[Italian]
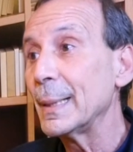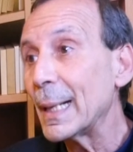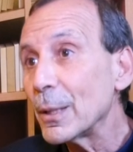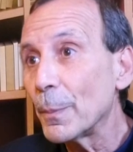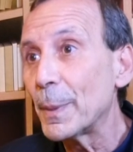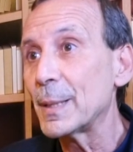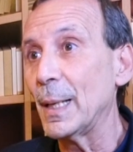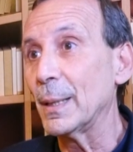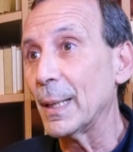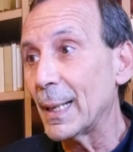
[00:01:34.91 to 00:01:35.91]
tenendo
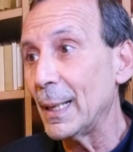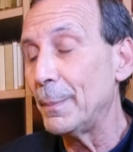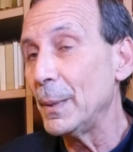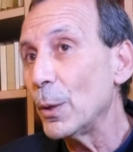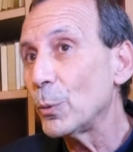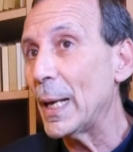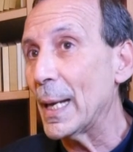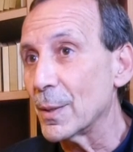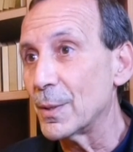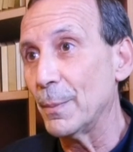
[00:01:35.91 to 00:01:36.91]
presente che le, le
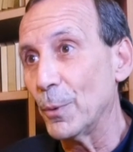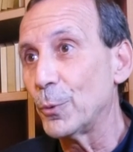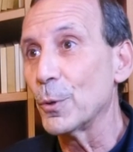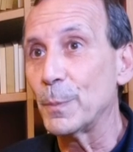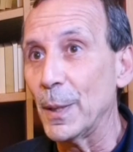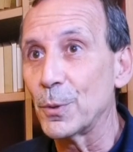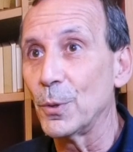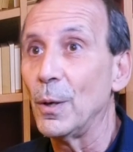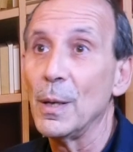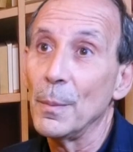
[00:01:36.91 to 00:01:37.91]
utenze molto
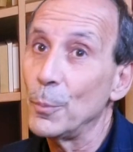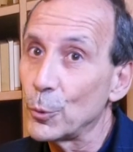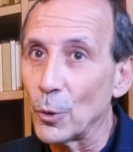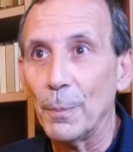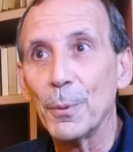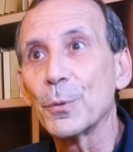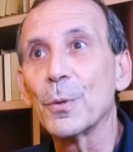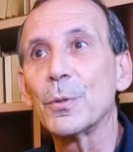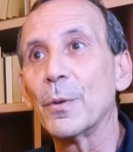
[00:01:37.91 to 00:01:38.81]
spesso purtroppo sono